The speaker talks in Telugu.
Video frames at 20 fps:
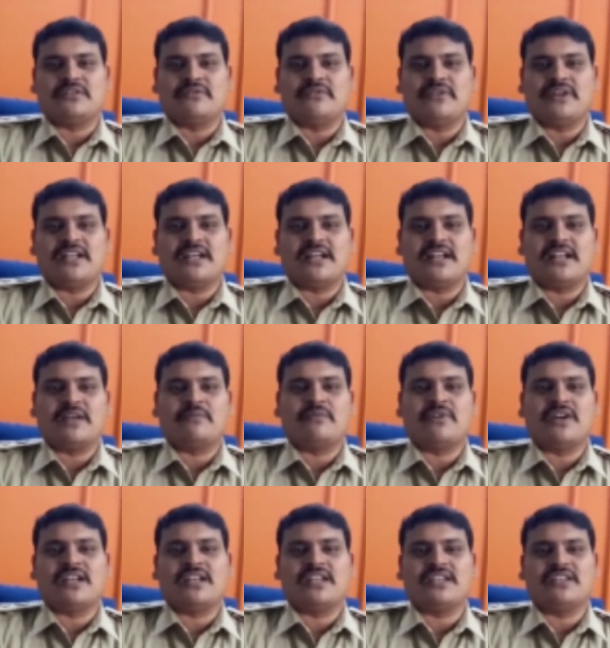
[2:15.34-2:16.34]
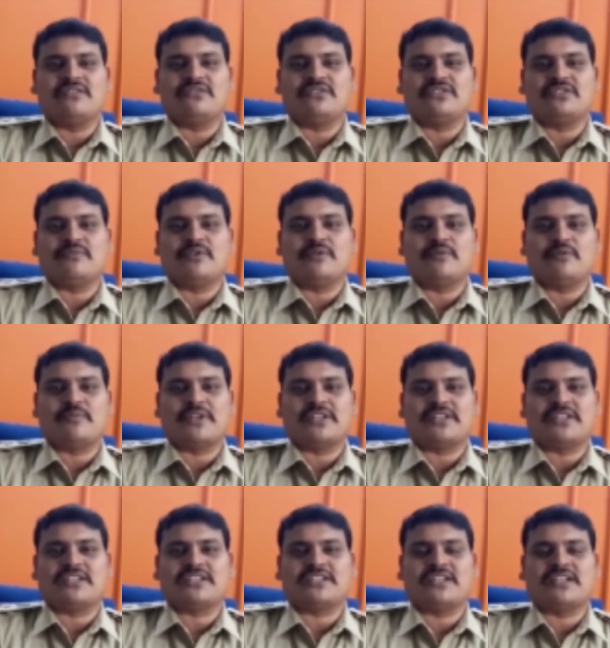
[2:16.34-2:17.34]
వింటాన్నాం కానీ ఈరోజు మేము
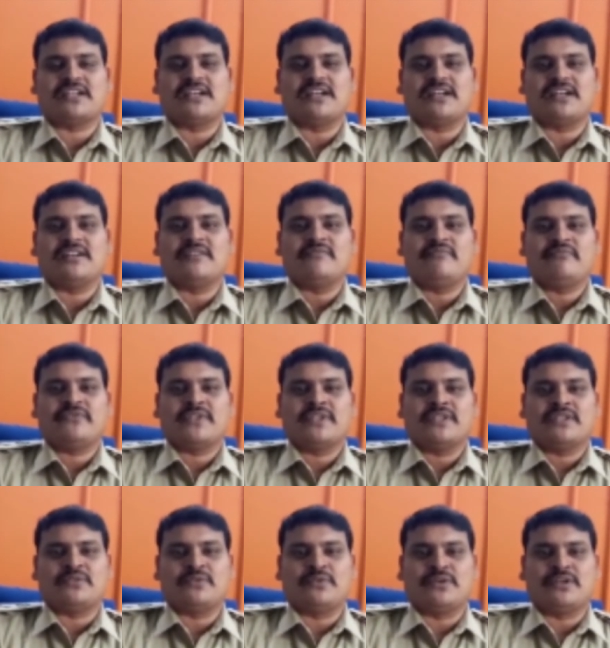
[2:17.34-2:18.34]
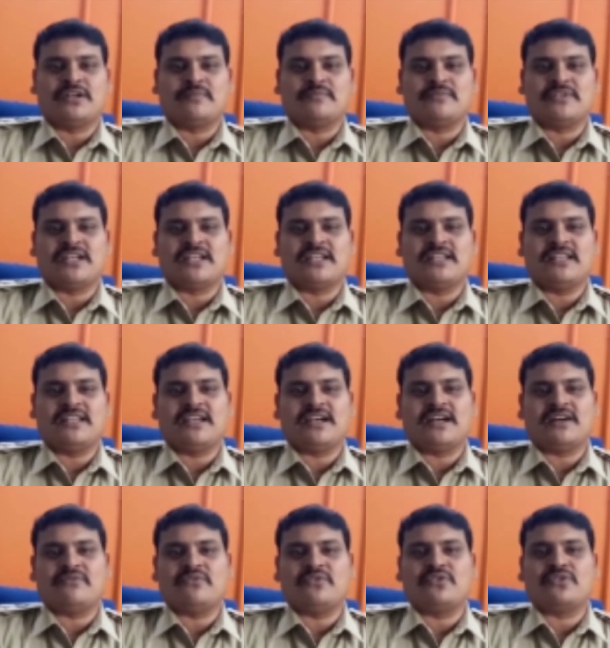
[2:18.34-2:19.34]
ప్రత్యక్షంగా చూడడం జరిగింది
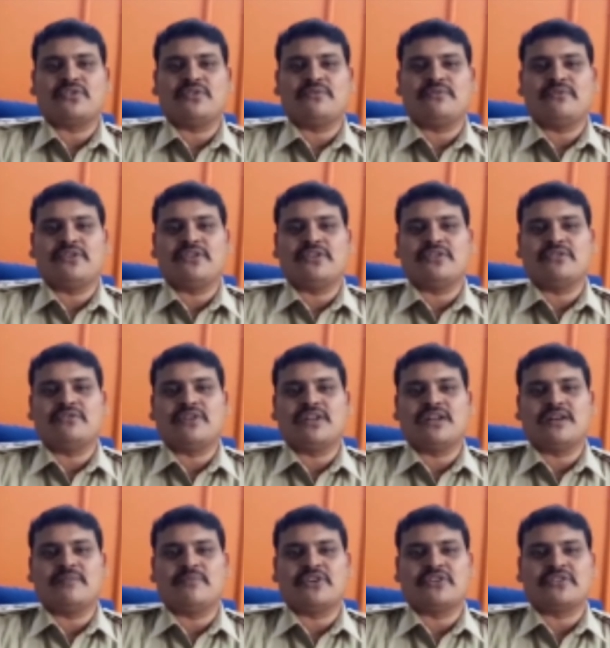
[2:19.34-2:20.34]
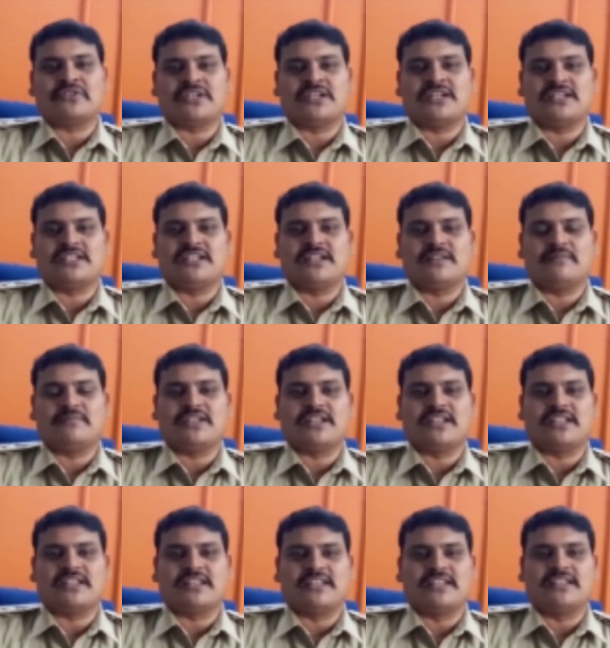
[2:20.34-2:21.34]
ఆ ఫోటోలు వీడియోలు కూడా మీకు షేర్ చేయడం
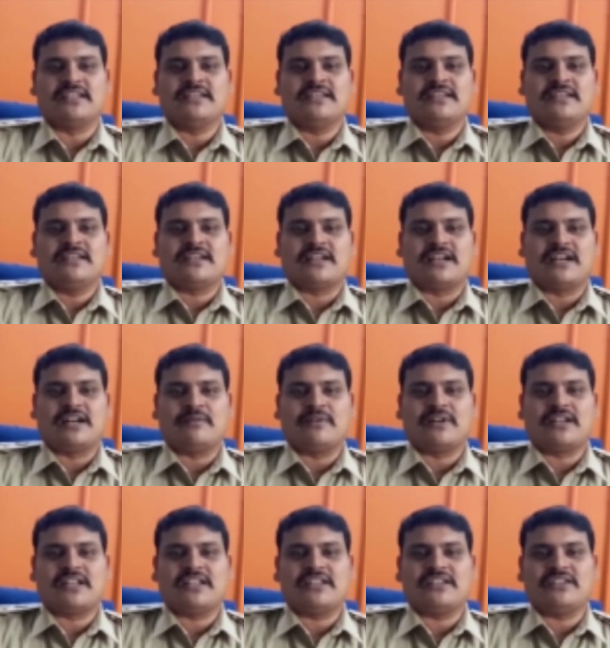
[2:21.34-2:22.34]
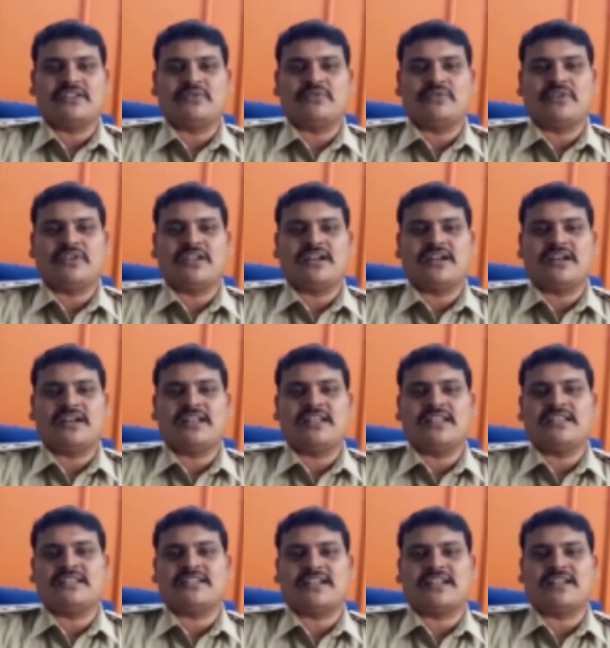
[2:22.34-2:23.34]
జరిగింది కాబట్టి యూరియా
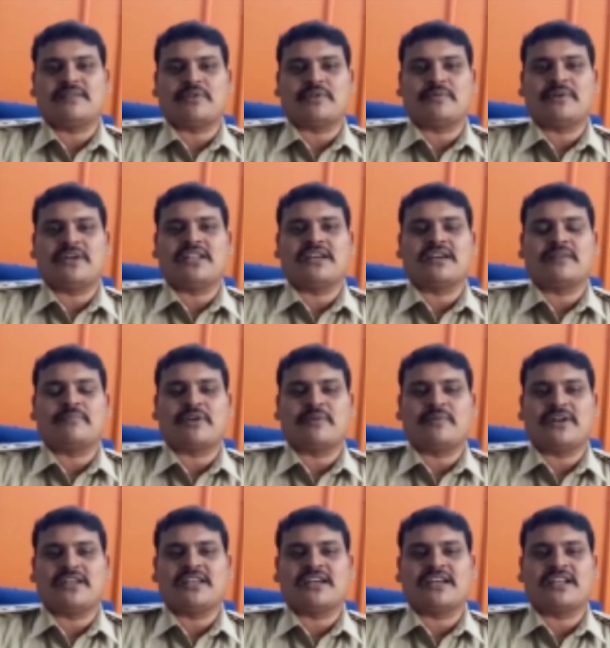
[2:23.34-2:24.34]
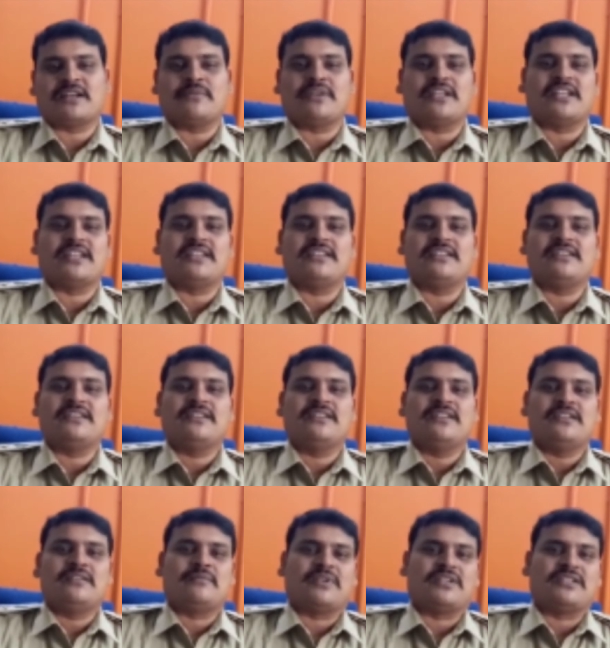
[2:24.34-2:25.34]
అనేది చాలా ప్రమాద ప్రమాదకరమైనది
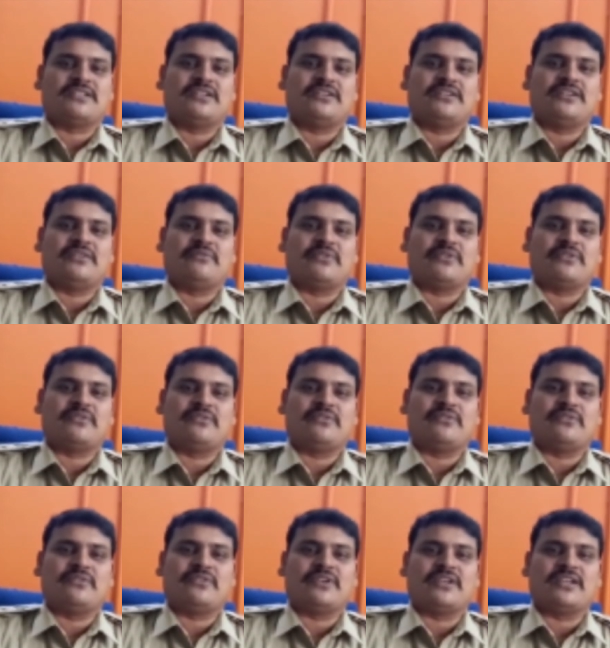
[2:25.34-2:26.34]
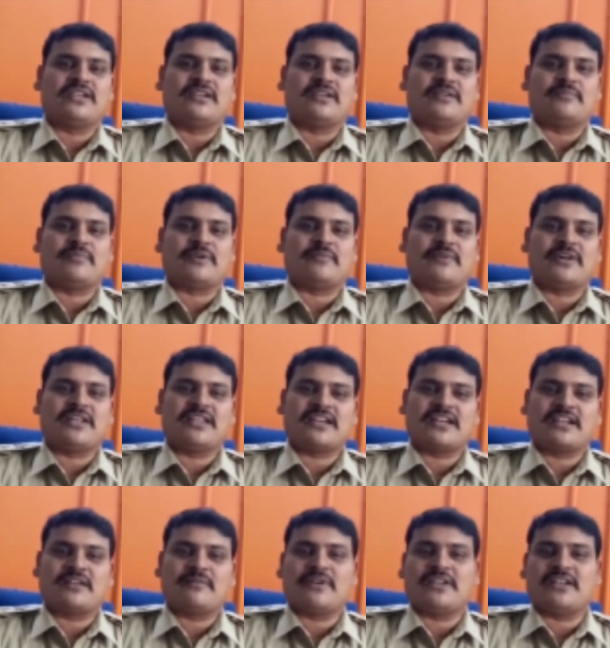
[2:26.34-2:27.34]
ప్రజలు ఎవరు ఈ
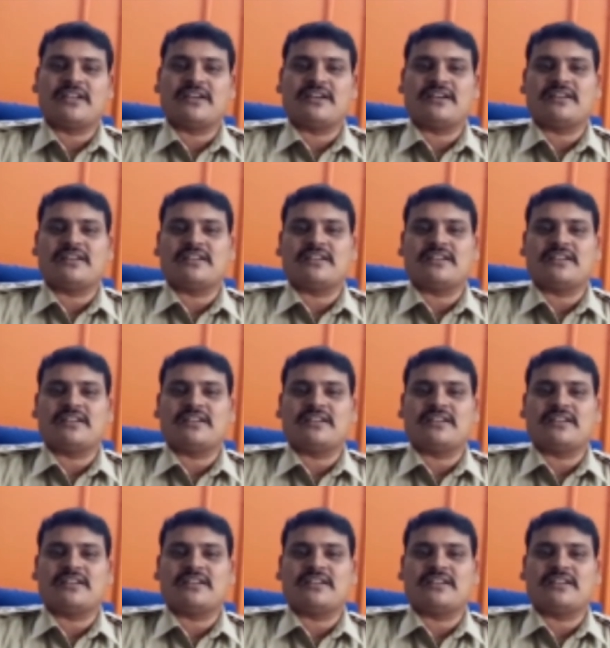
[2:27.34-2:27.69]
ప్రమాదకరమైన